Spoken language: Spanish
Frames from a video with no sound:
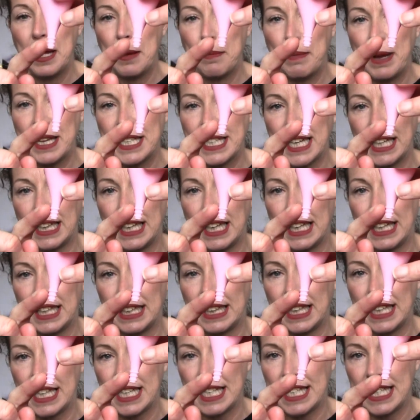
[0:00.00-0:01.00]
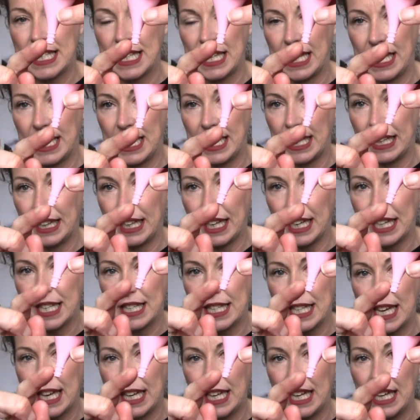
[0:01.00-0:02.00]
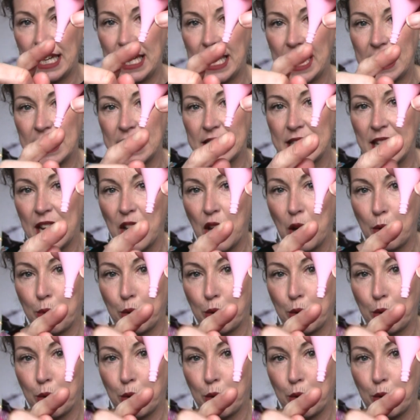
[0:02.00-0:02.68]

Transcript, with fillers: Veis que tiene tres anillas,